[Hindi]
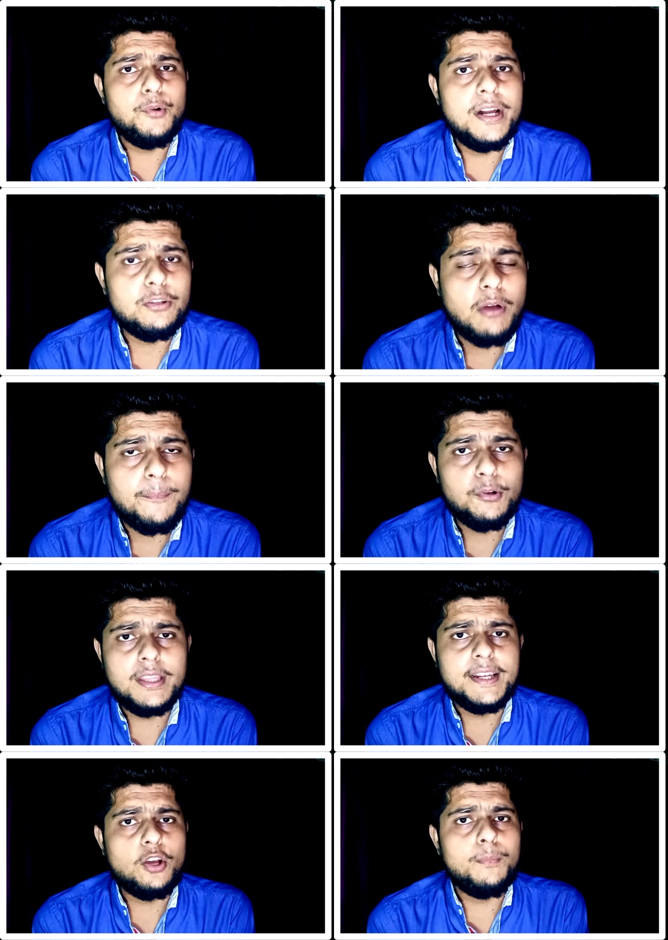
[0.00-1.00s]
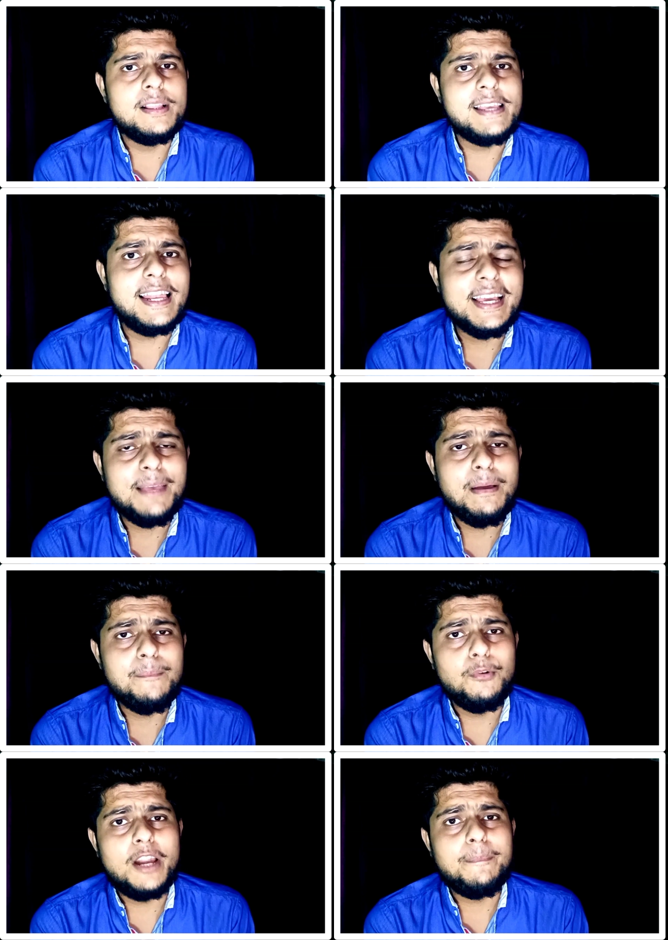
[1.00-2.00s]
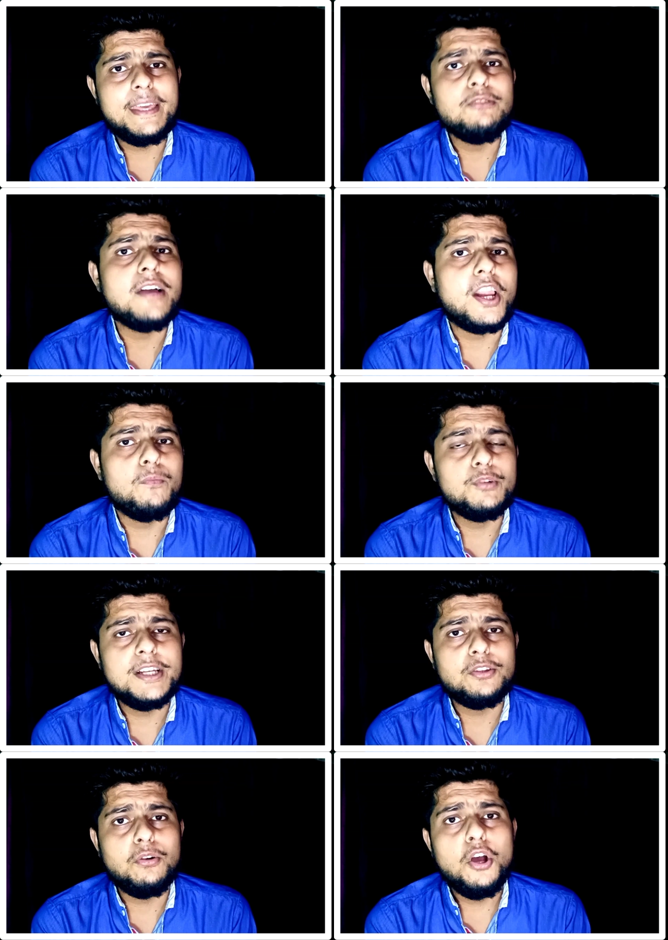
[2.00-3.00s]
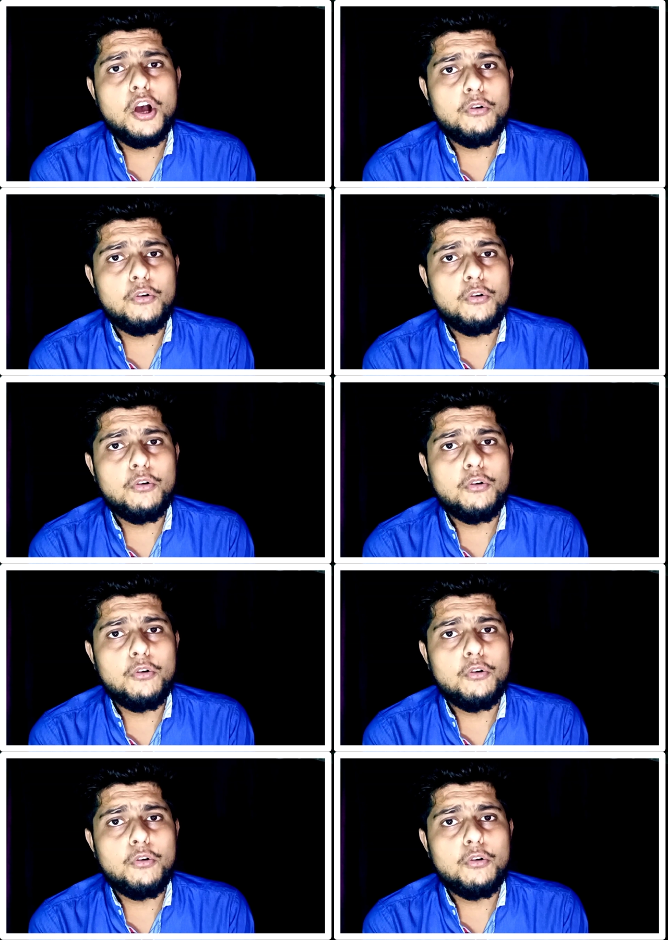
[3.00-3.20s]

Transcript: बुलेट तो आपको देखने को मिलती है हालांकि मैं बुलेट पे क्यों जा रहा हूँ मुझे तो